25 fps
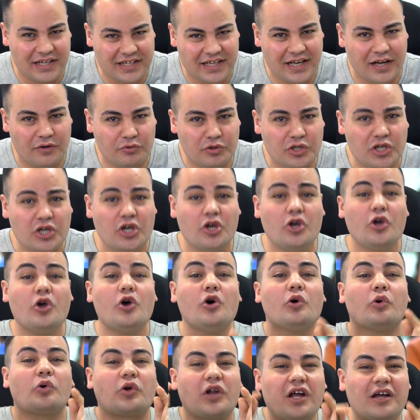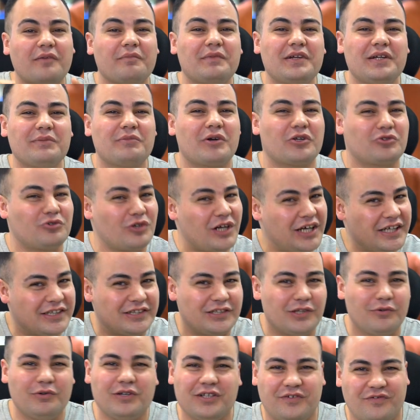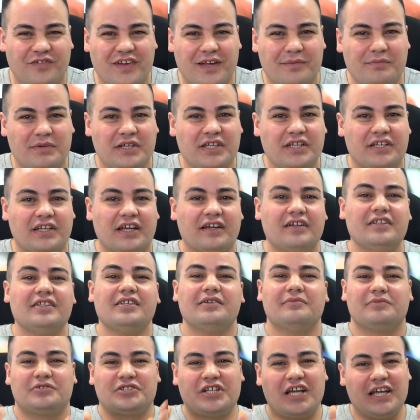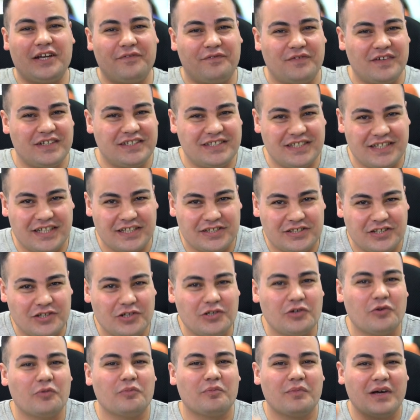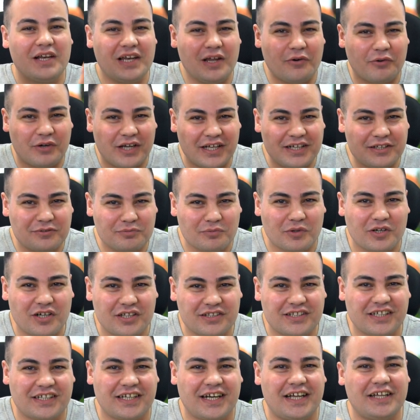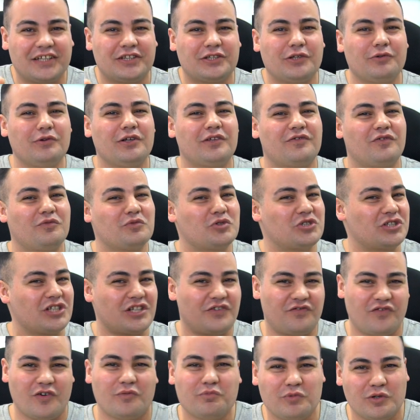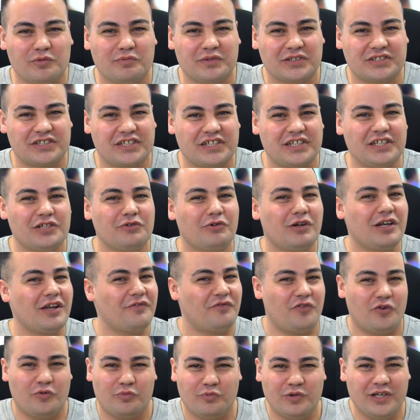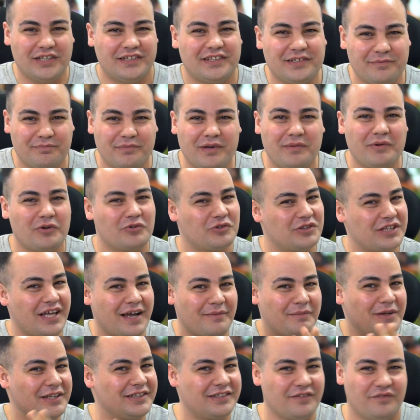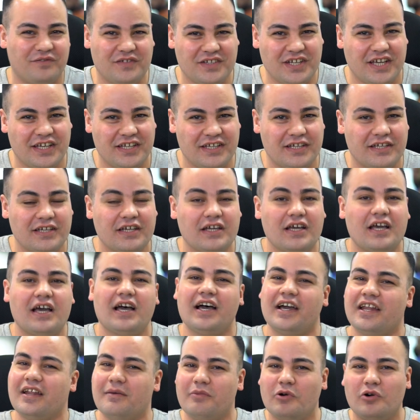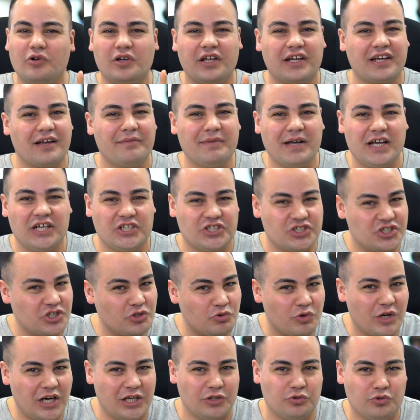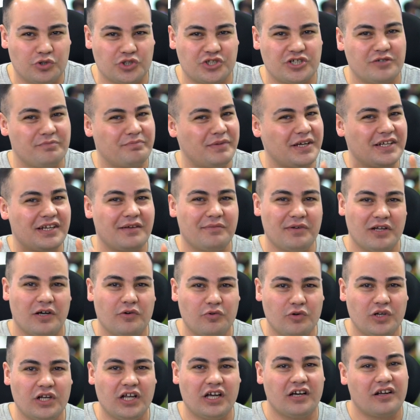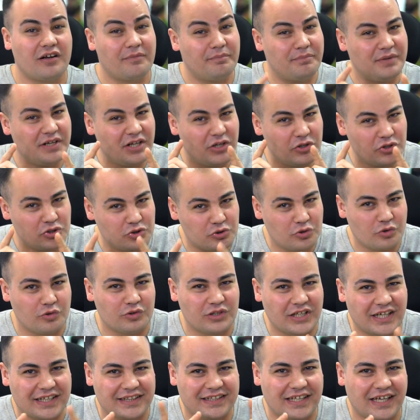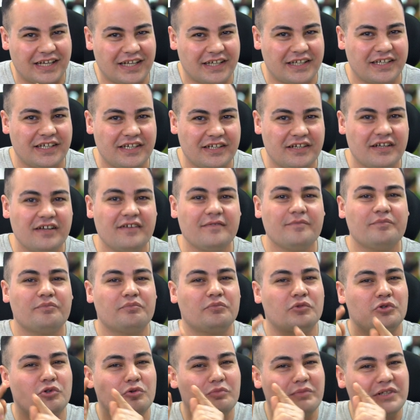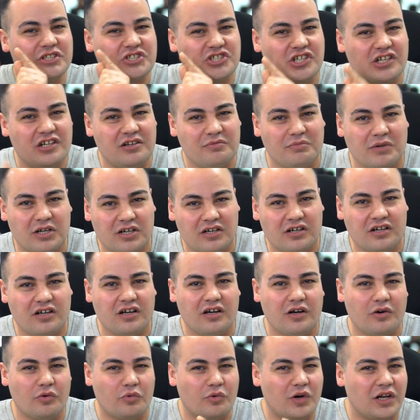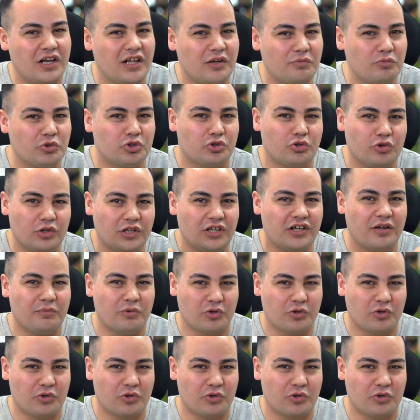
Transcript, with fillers: عليه قوي ورغم ان مراته راحت تولد في امريكا مش عارف ياسر ياسين امال لو كانت مراتك راحت تولد في مستشفى ام المصريين ولا في حمايات امبابه كنت عملت فينا ايه انا بقول يا جماعه 2021 باينه من اولها ربنا يستر وتعدي على خير بدون ما نشيل المراره ولا نموت كلنا